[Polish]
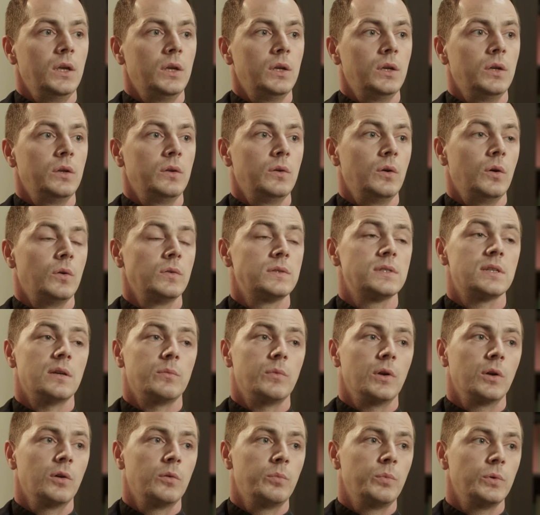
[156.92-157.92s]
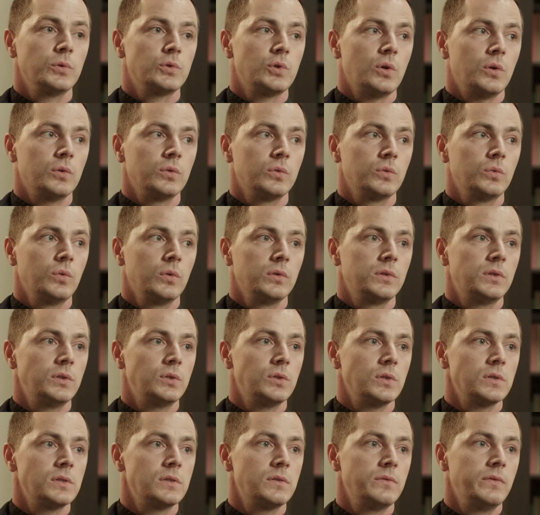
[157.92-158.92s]
Y, od samego początku, od
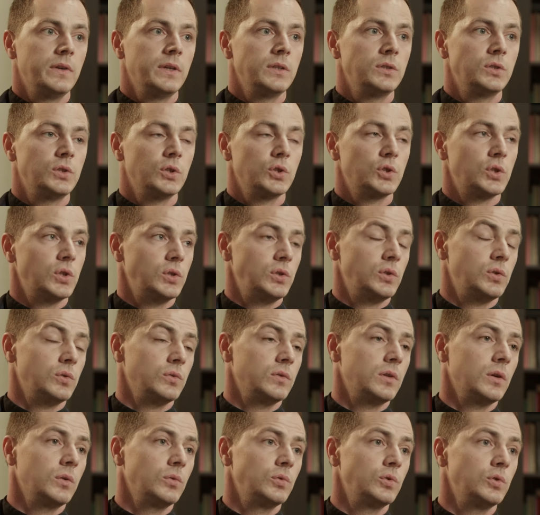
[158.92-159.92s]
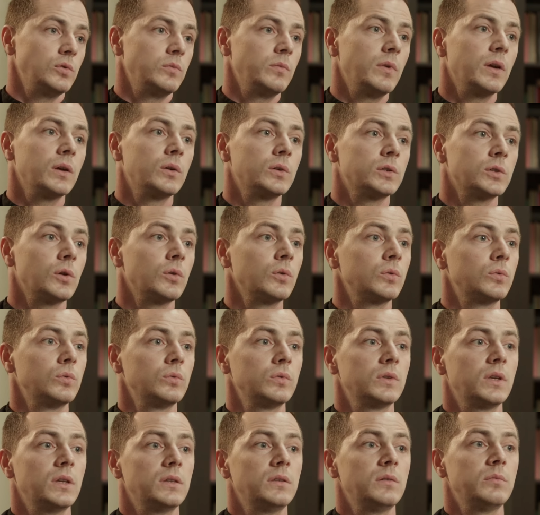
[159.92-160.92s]
1267
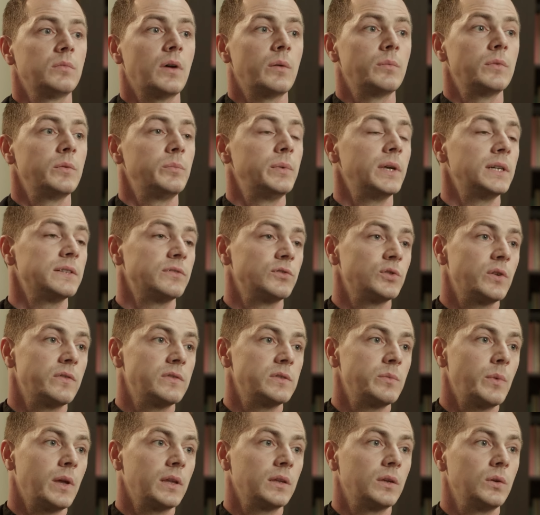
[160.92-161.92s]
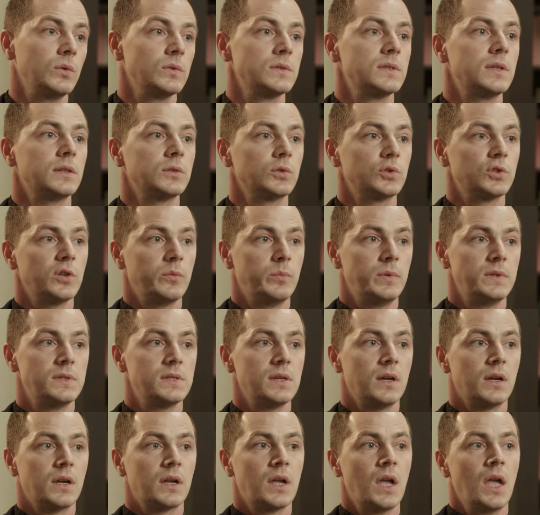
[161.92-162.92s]
roku, kiedy mamy pierwsze wzmianki o
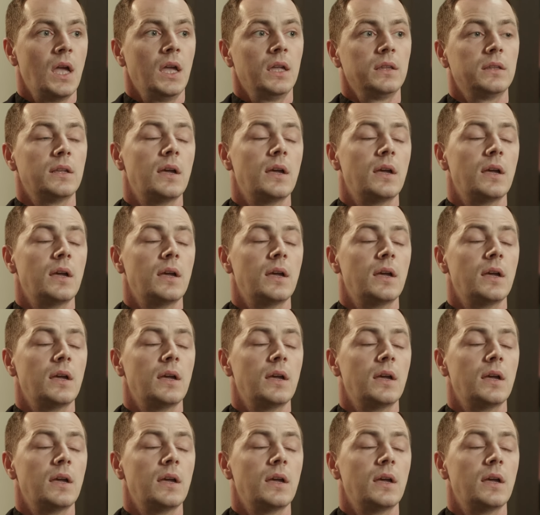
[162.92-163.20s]
Starokrzepicach,